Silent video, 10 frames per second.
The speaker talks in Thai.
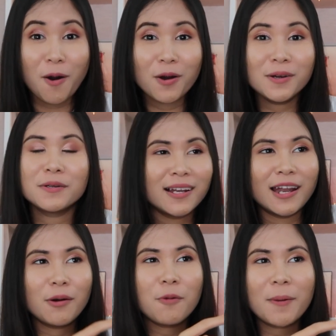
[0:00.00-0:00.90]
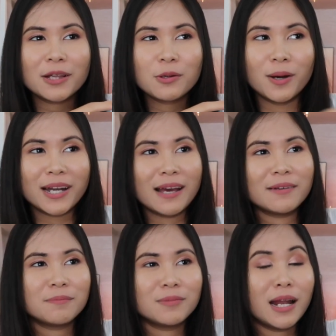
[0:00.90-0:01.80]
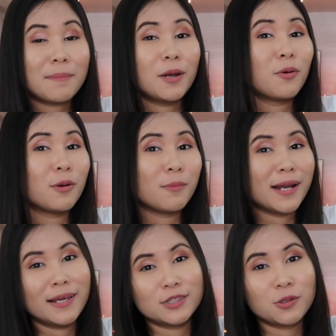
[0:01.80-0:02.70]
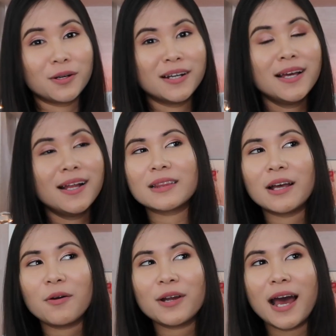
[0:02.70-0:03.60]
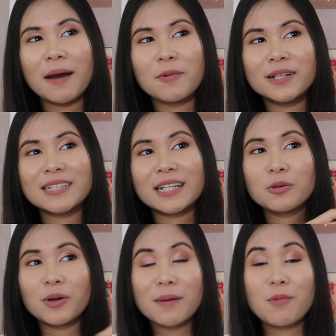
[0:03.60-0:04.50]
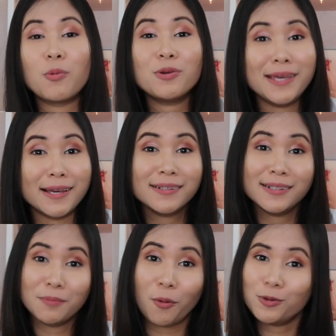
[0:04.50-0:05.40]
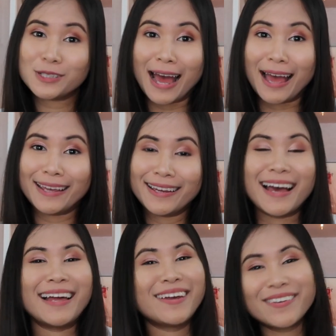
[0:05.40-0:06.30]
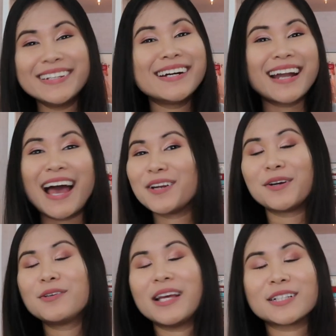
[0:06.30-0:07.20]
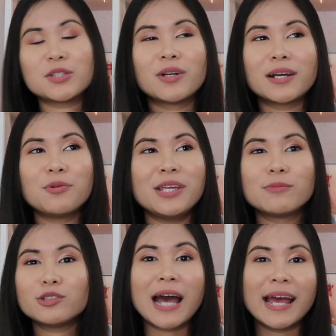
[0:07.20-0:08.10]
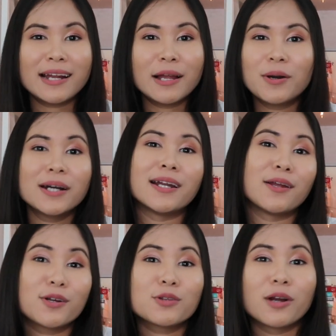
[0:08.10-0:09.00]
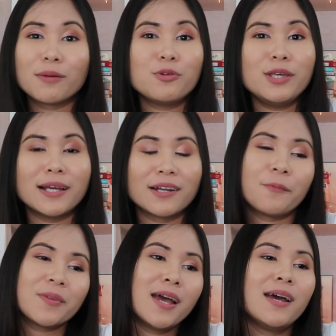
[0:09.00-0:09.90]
2012 แล้วพอไปตรวจเนี่ย ทีน่าไปโรงพยาบาลเอกชน แล้วเขาก็ถามว่าจะตรวจกับหมอผู้หญิง หรือหมอผู้ชาย อ่ะ แล้วก็เลือกได้เนาะ เราอยากจะตรวจกับผู้หญิงผู้ชาย ถ้าเราเขินแล้วก็ตรวจกับผู้หญิงเนาะ